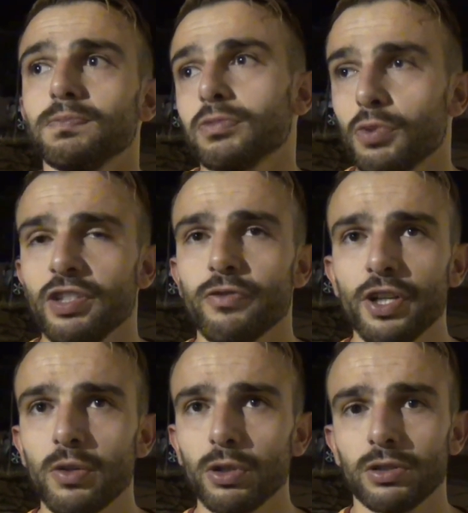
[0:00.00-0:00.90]
questi
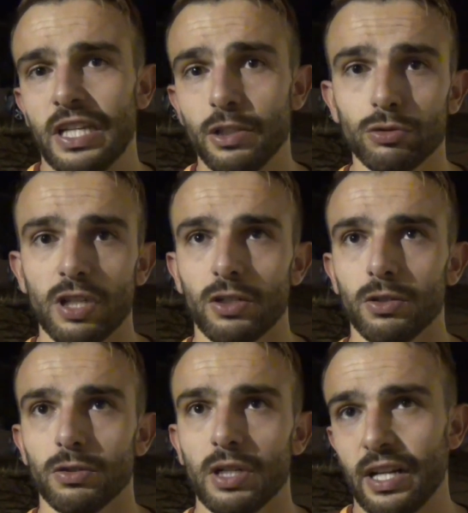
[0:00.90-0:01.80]
fuori quota
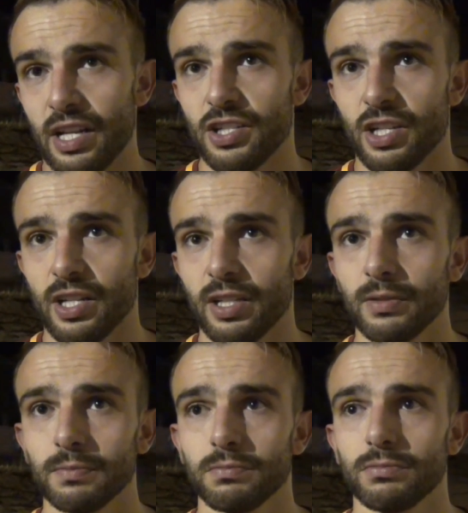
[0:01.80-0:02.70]
aiutano a crescere,
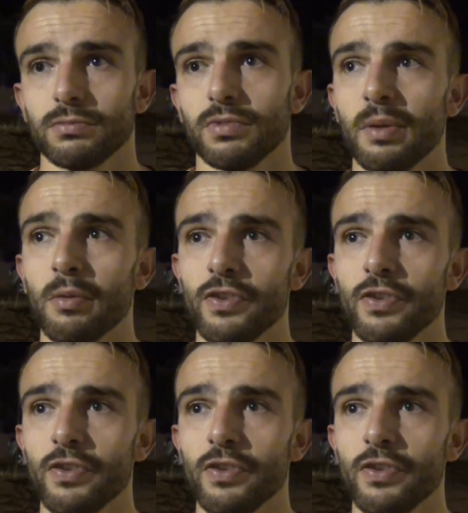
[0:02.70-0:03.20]
l'abbiamo mm.